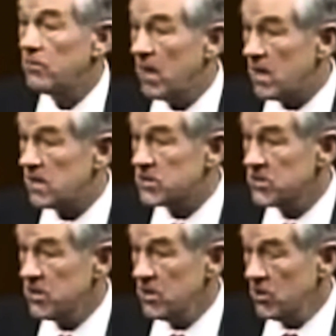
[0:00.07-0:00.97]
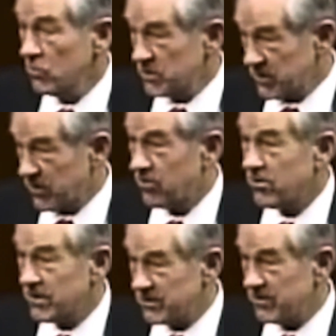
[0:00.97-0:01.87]
আমেরিকার রিপাবলিকান
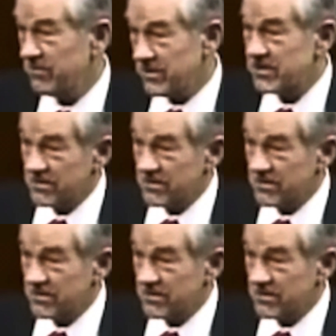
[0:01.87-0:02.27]
কংগ্রেসম্যান